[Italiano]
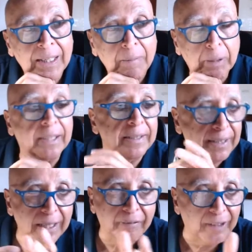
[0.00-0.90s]
perché
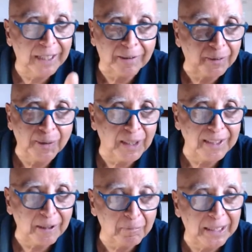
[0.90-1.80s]
sì, è vero,
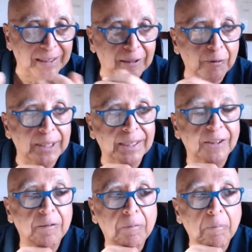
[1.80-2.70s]
sostanzialmente è
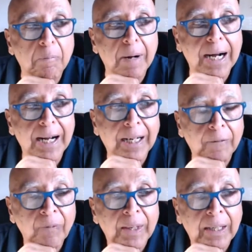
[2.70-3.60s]
questo, ma
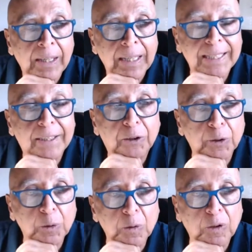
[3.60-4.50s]
e se ci
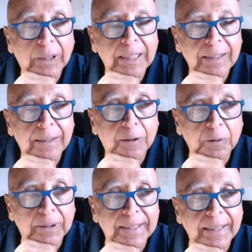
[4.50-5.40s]
sono crediti
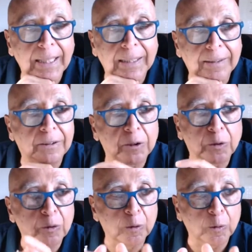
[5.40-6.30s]
contestati, ci
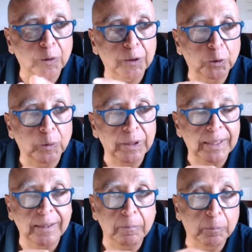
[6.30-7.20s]
sono in corso i
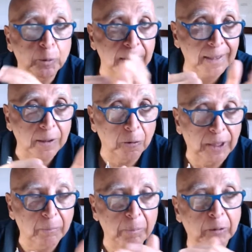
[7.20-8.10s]
giudizi di impugnazione
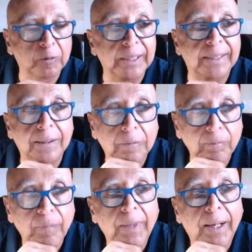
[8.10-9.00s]
che abbiamo visto.
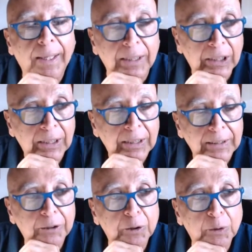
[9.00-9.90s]
Eh,
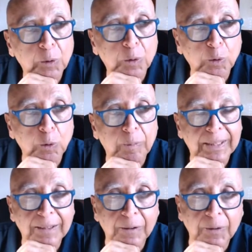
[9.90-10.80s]
se ci sono somme
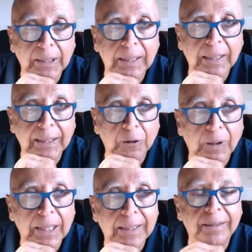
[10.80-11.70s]
che sono state
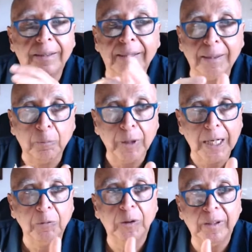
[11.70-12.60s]
accantonate, le
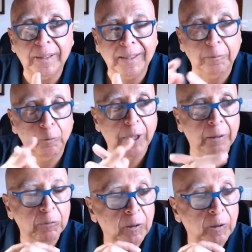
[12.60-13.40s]
distribuiamo o non le distribuiamo?